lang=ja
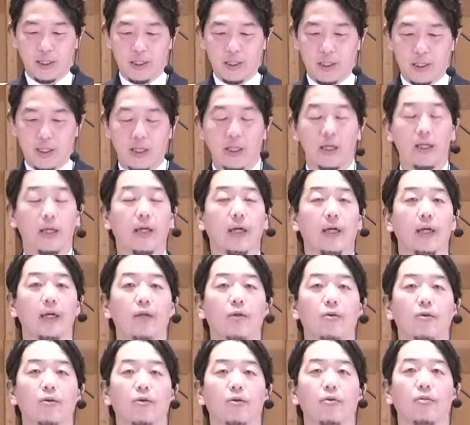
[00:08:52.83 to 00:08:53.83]
え怒
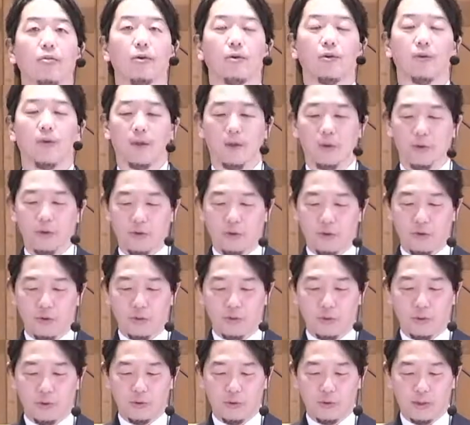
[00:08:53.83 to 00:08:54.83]
りというものはどうい
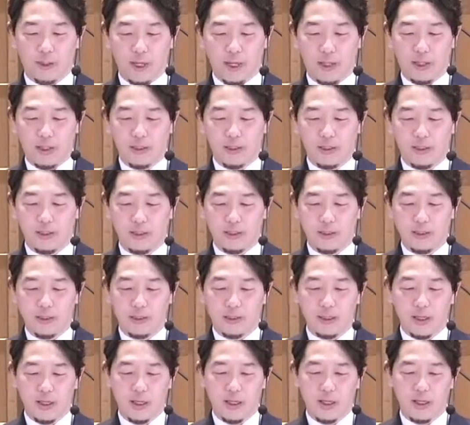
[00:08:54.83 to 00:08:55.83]
うものかで
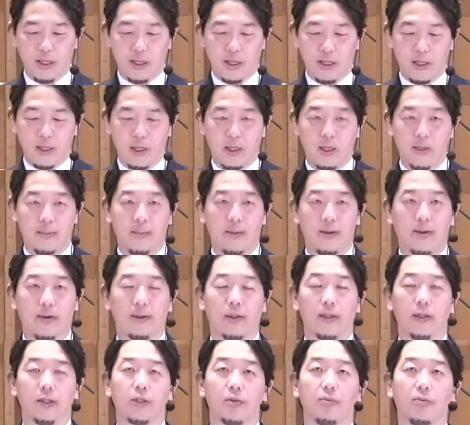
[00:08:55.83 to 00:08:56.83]
すねまあ、
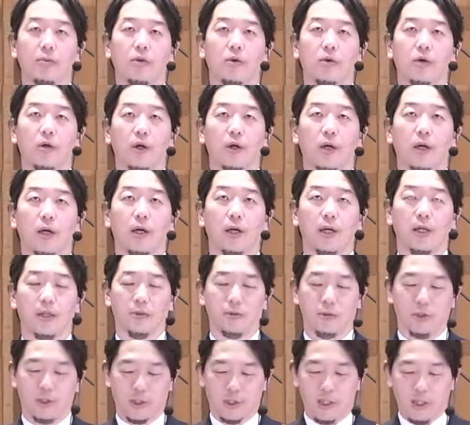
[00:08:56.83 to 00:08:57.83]
私もあ
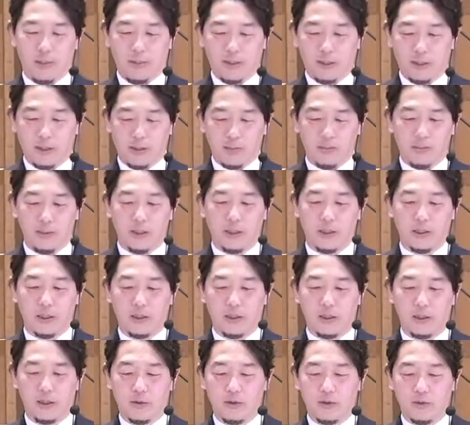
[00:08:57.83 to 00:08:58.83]
の調べてみて
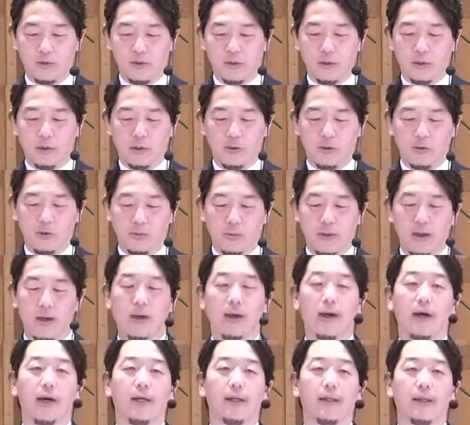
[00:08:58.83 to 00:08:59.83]
ですねこのような言葉
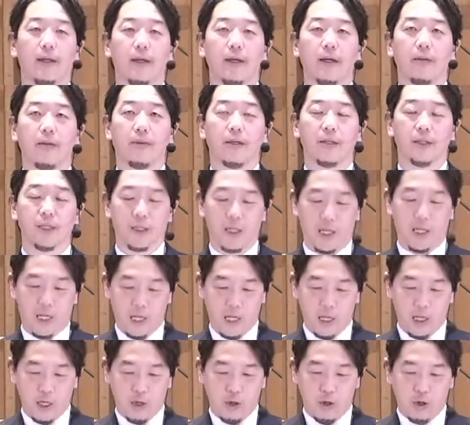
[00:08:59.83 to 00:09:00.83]
が書いてありました
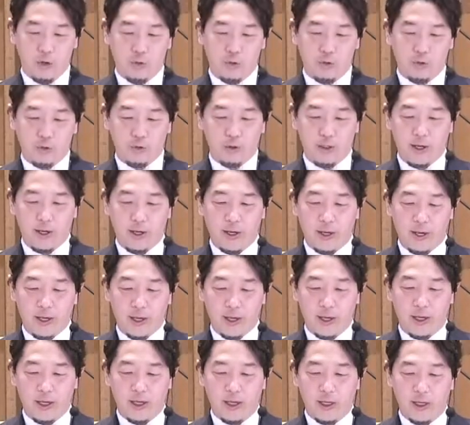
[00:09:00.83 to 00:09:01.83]
船
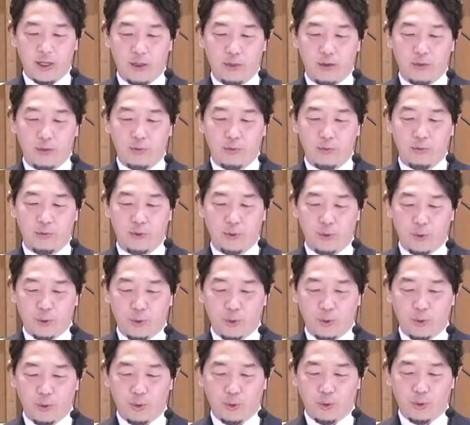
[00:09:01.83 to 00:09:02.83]
や不
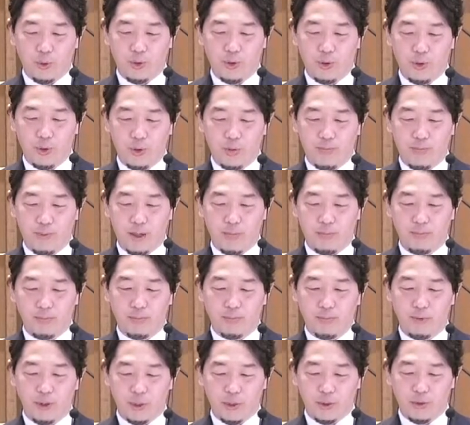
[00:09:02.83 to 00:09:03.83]
評まあ、
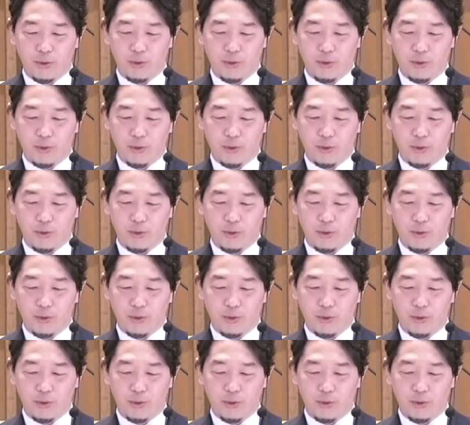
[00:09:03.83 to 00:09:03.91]
部位